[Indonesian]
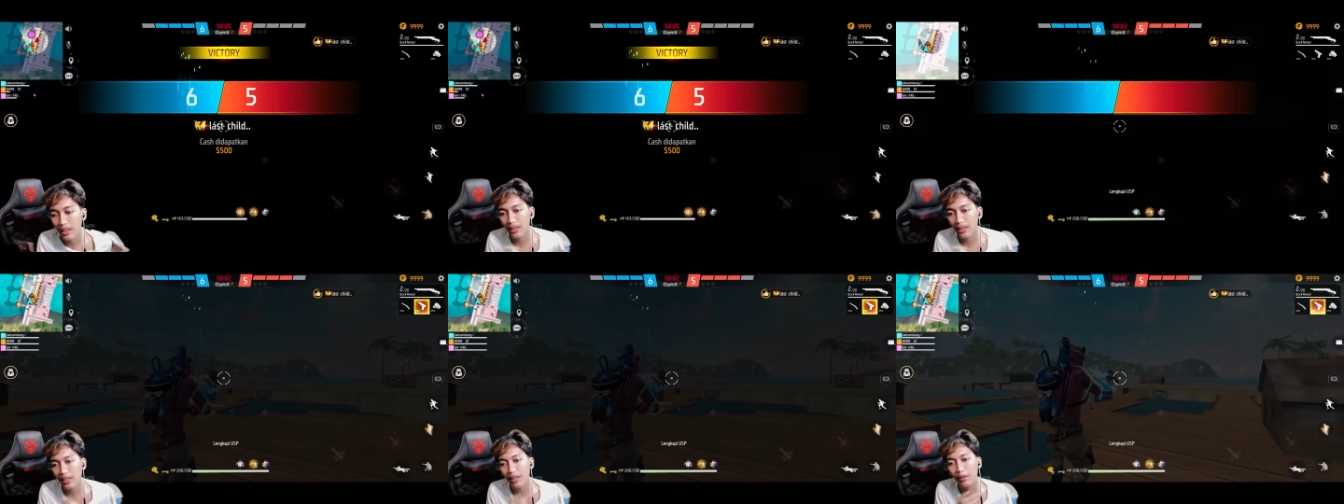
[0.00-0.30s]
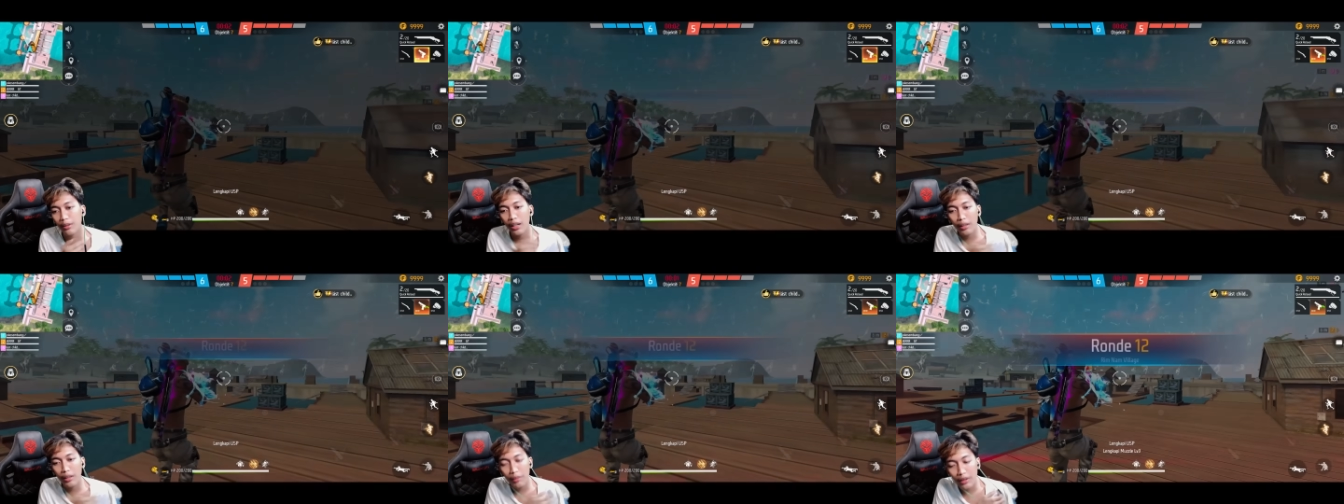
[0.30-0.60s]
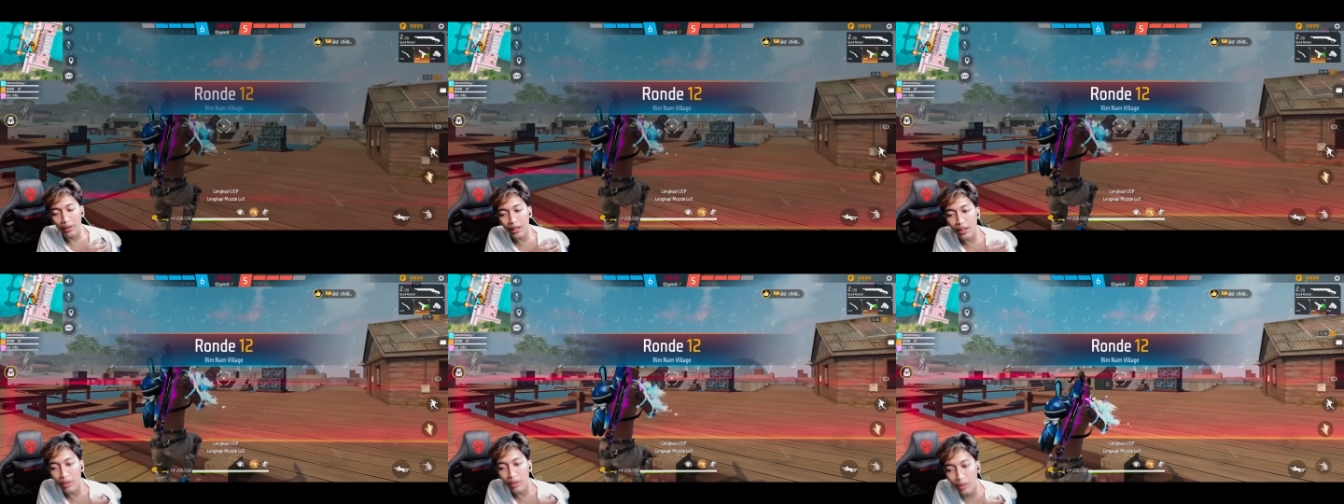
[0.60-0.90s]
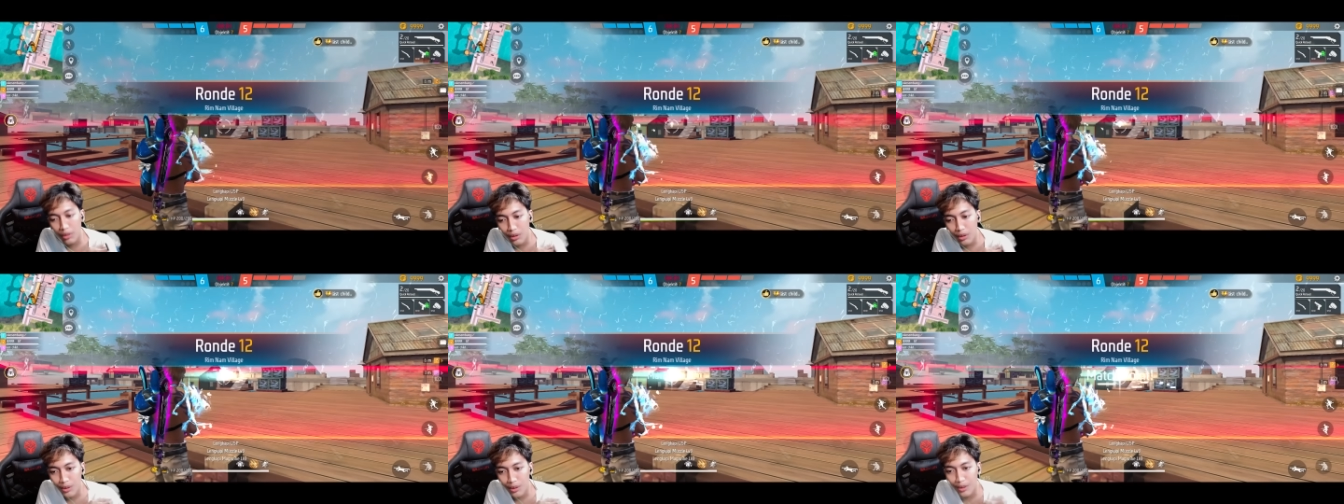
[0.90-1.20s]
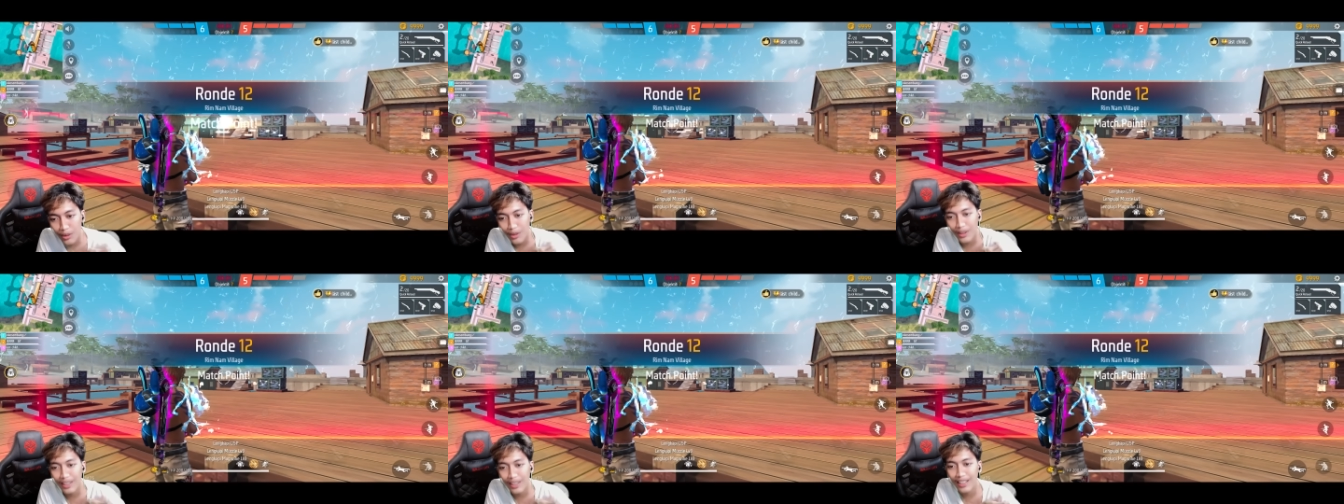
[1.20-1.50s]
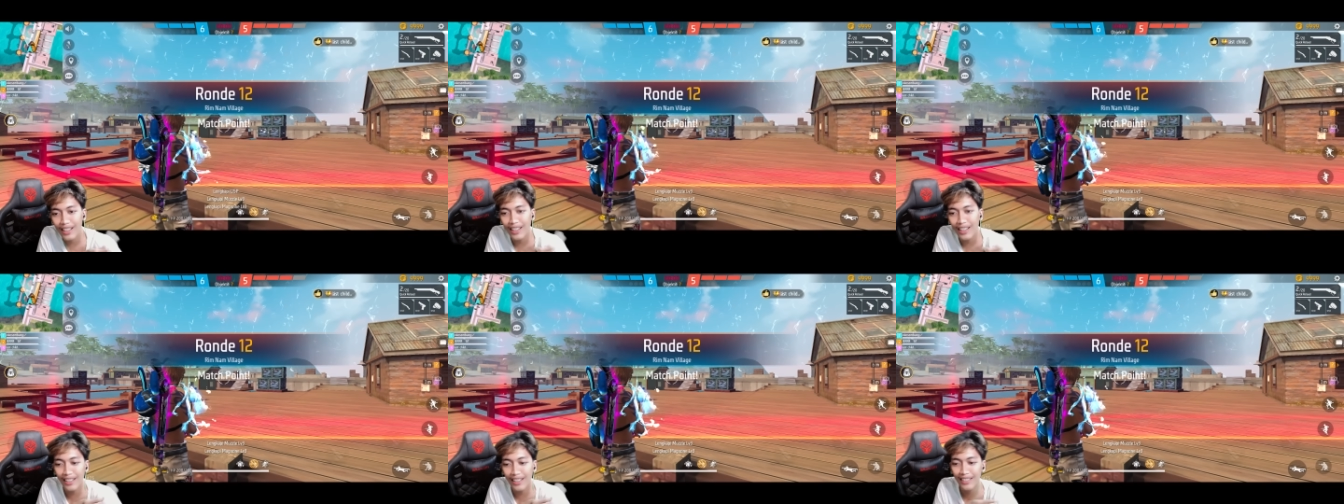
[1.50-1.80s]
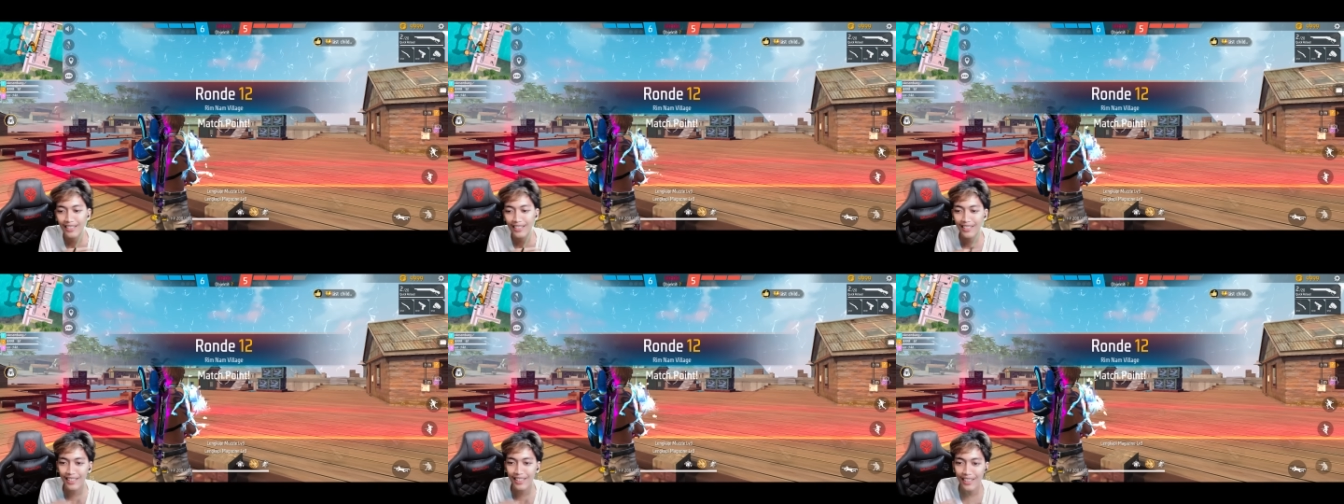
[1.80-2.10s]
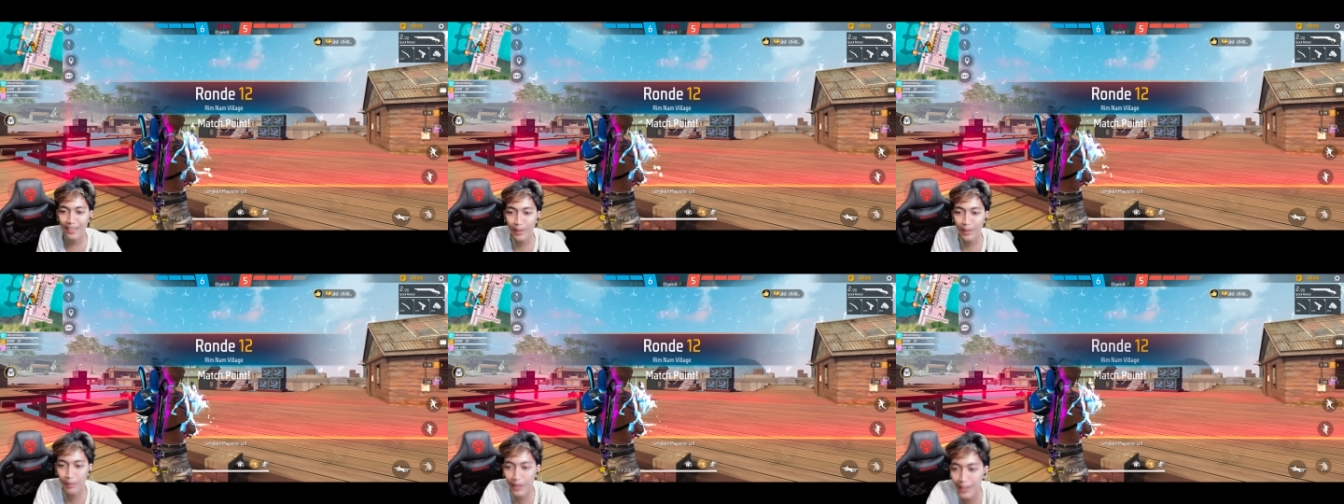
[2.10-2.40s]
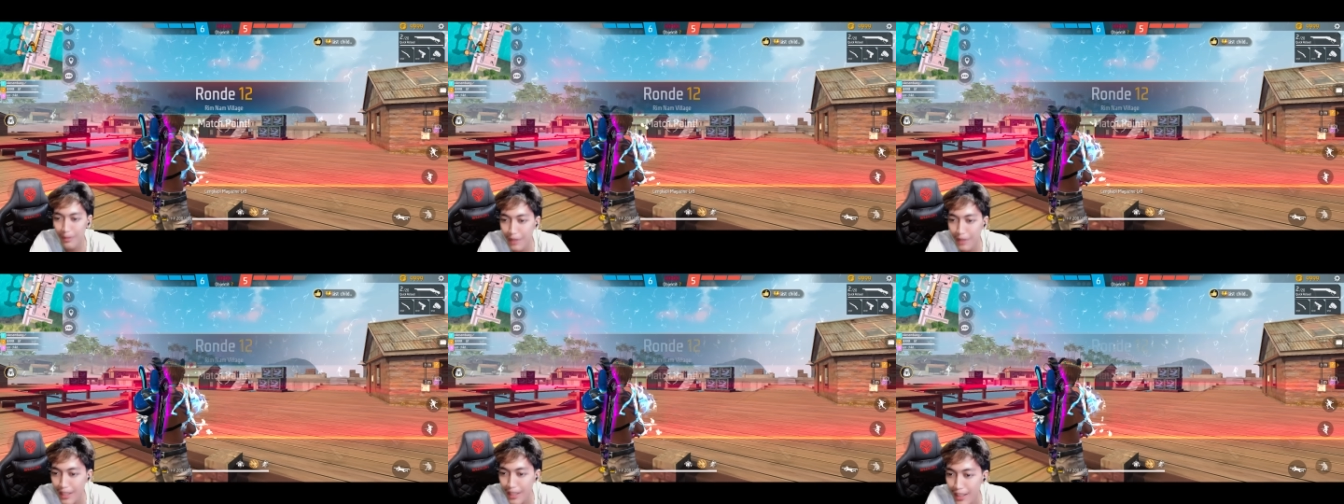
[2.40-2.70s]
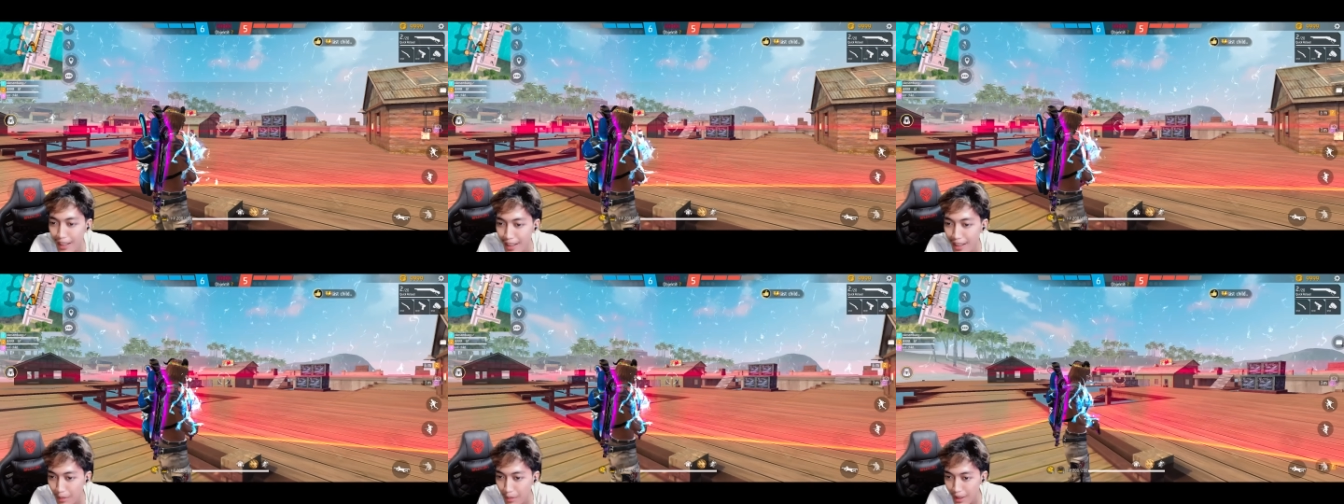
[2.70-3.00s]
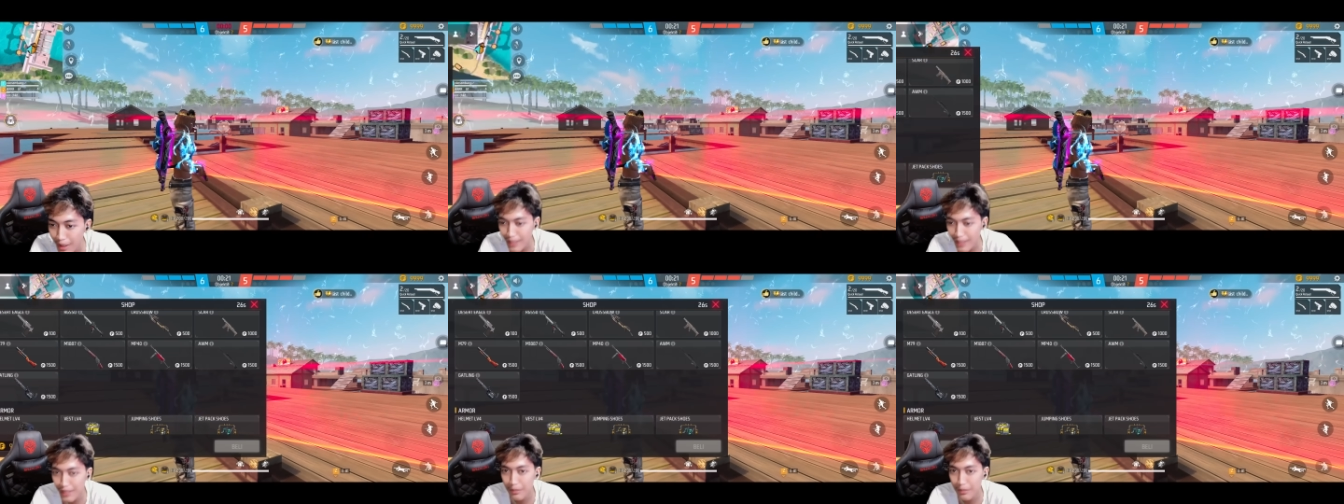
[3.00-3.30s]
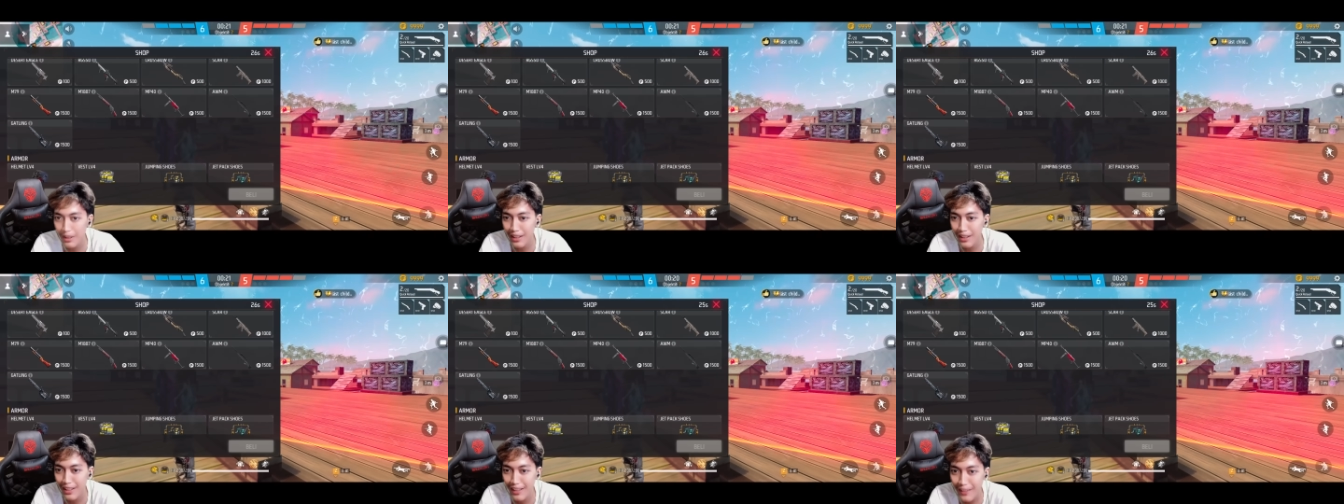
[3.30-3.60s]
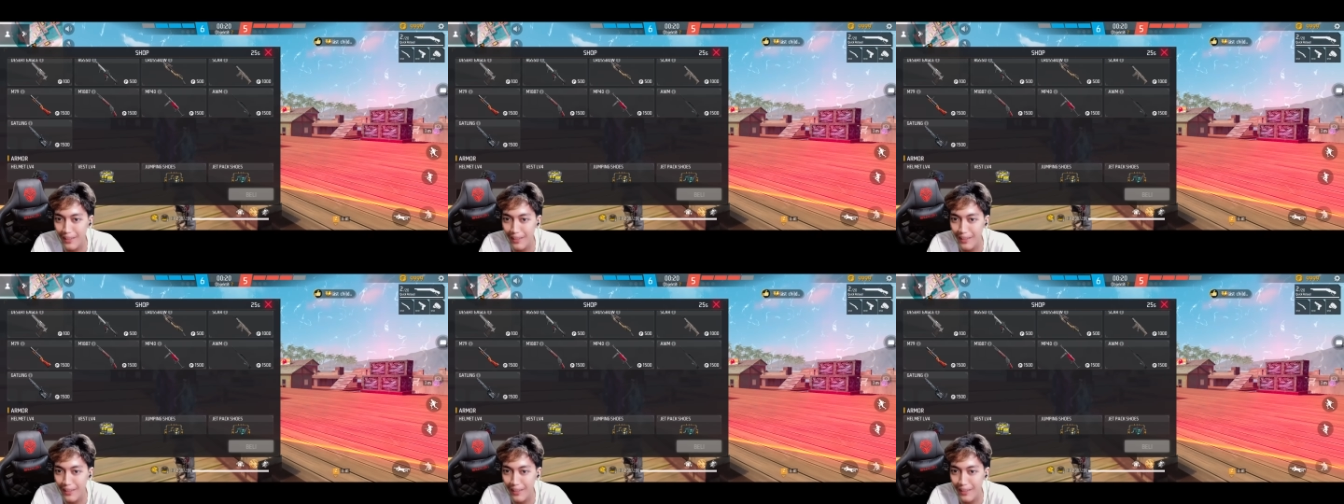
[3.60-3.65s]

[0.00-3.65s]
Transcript: Jadi Emi gitu cuy, ya kan? Kerja Lu di mana Ray? Beli GS di mana Ray?